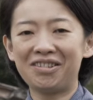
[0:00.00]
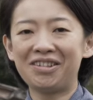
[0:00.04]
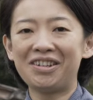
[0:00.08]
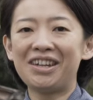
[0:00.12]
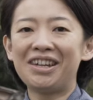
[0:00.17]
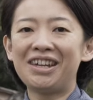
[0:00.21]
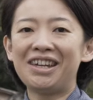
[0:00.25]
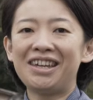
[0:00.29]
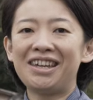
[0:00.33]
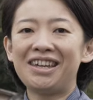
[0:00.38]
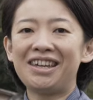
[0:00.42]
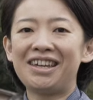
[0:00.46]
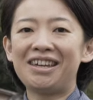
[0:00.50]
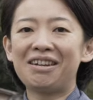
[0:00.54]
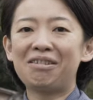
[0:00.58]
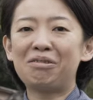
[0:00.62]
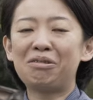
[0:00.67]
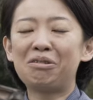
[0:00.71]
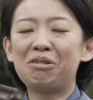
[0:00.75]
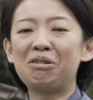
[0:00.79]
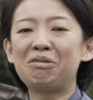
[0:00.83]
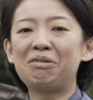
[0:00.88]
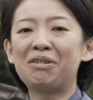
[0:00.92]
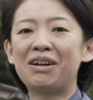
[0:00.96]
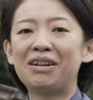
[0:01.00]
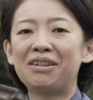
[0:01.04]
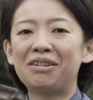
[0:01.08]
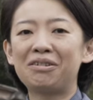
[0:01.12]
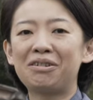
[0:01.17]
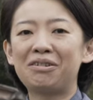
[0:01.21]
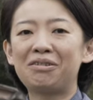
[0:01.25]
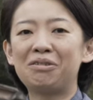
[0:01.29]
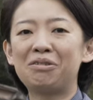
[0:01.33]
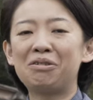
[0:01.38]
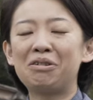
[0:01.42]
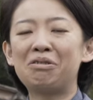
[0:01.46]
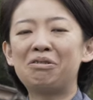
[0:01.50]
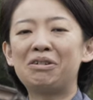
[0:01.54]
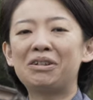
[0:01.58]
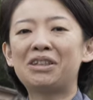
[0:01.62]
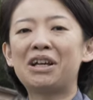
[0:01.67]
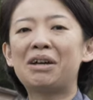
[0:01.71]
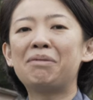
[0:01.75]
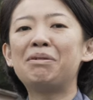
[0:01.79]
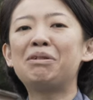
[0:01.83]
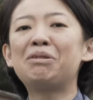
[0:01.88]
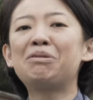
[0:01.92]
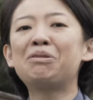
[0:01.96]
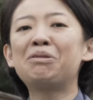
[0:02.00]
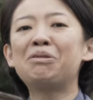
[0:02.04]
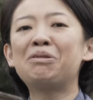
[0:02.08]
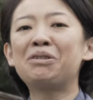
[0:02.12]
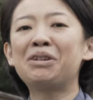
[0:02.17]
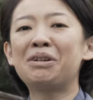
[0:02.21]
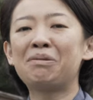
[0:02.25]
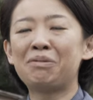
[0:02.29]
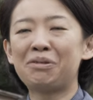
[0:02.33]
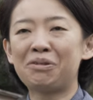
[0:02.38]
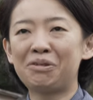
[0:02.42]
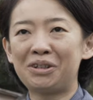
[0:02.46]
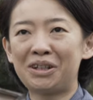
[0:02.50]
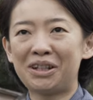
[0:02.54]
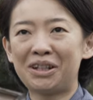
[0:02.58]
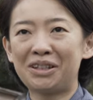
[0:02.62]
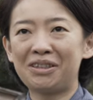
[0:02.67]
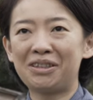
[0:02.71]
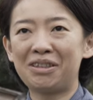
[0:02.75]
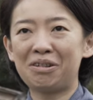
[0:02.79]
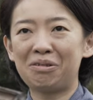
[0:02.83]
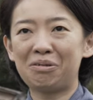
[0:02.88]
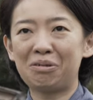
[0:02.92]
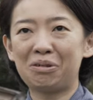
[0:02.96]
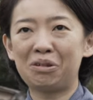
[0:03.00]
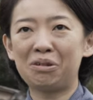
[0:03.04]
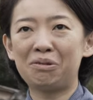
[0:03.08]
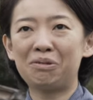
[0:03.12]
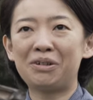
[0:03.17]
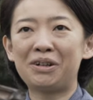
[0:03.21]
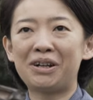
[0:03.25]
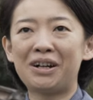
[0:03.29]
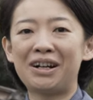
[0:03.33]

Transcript: えー、この世はこの世は旅のようなものだっていう言葉が